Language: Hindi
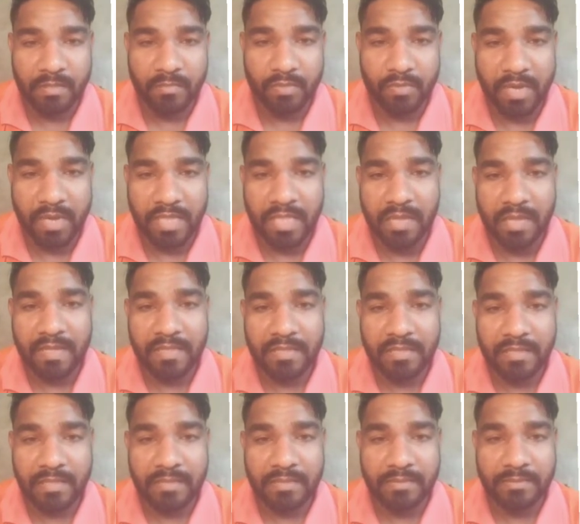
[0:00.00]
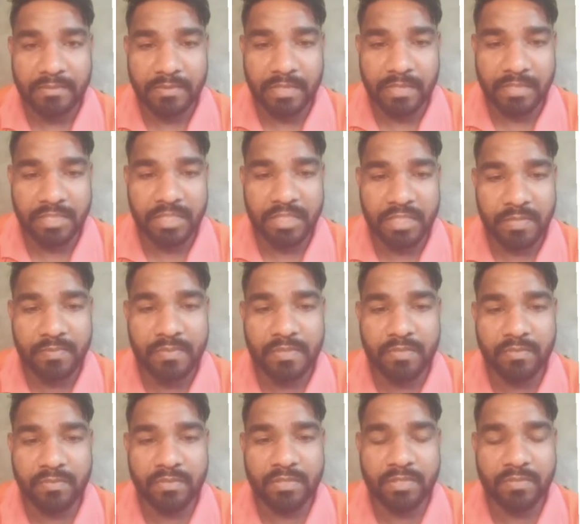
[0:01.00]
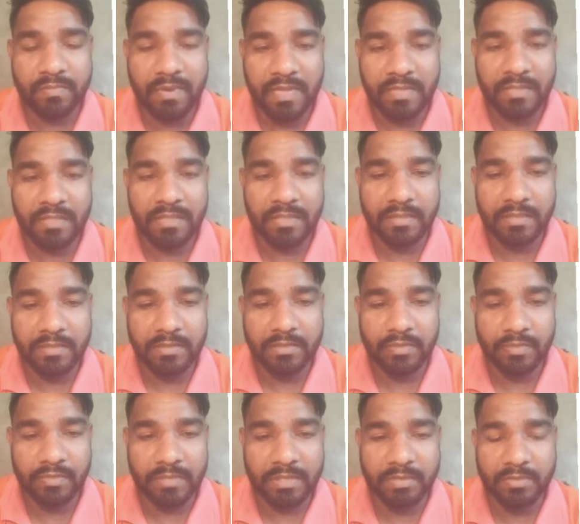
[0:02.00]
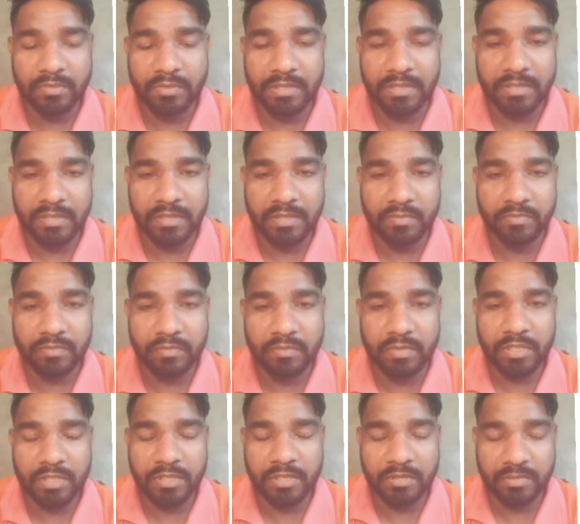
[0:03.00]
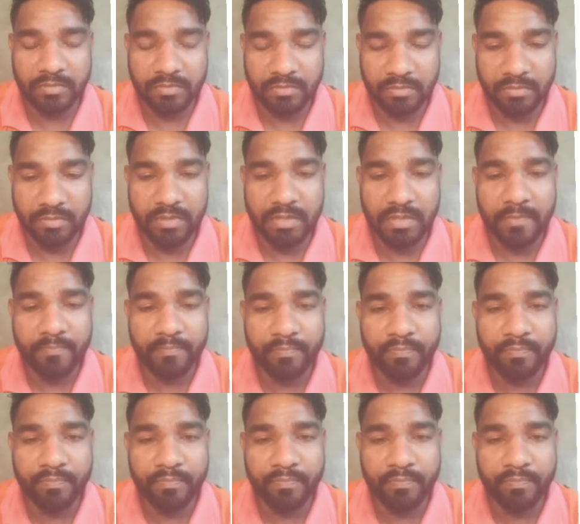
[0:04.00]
मुरादाबाद के एसएसपी को इस बात की जो मंजू सिंह हैं उनको जो है